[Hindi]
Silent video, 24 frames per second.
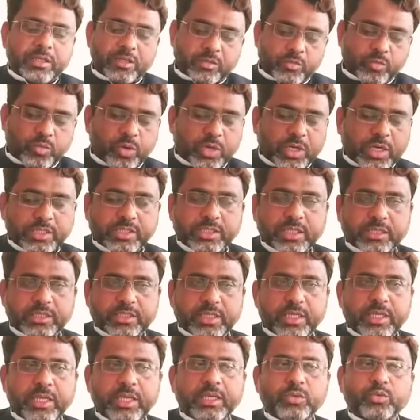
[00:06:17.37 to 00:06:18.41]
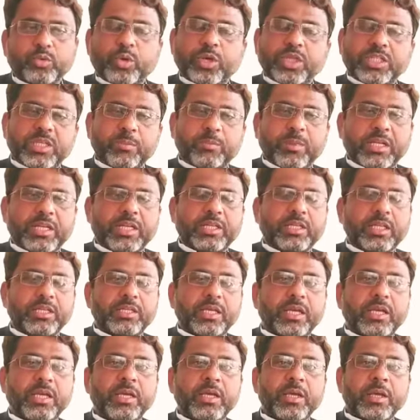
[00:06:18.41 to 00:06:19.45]
वो कर सकते हैं थोड़ी सी मेहनत
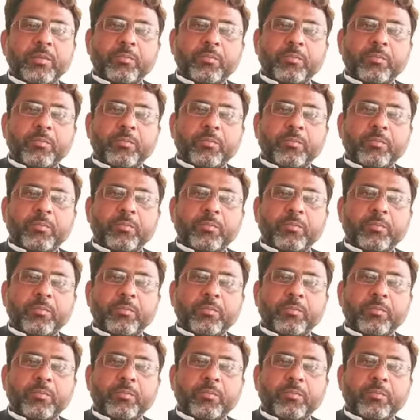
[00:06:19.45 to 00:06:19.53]
कीजिए